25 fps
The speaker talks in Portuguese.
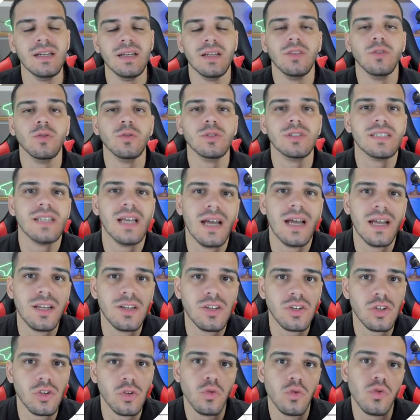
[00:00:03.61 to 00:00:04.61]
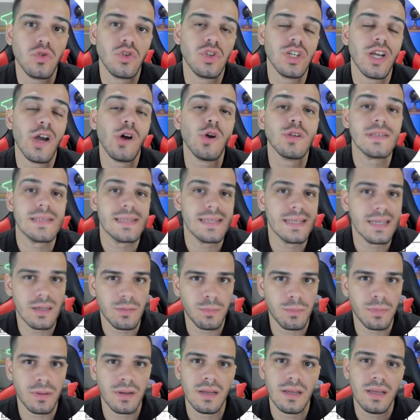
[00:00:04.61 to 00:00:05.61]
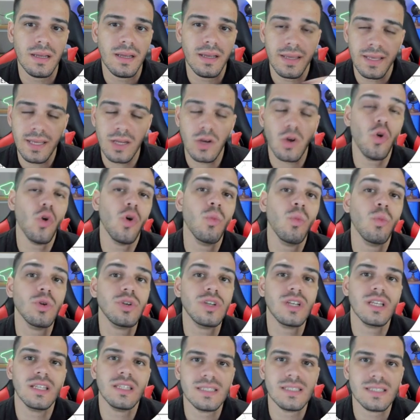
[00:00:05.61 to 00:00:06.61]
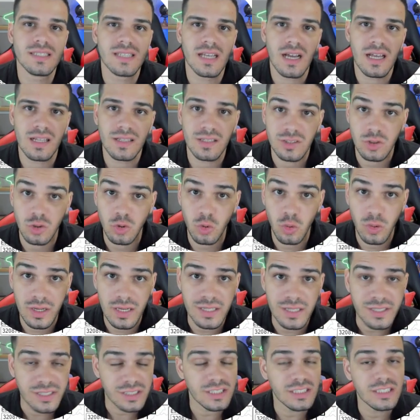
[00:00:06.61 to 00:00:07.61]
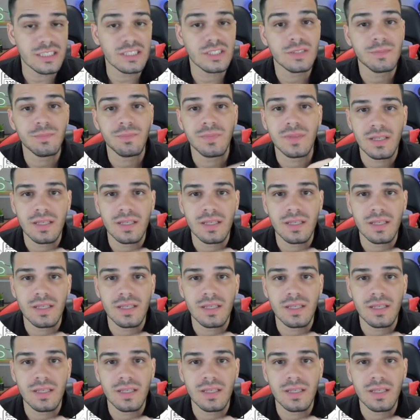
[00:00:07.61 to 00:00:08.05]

no site do GeoSampa e como utilizá-las no QGIS?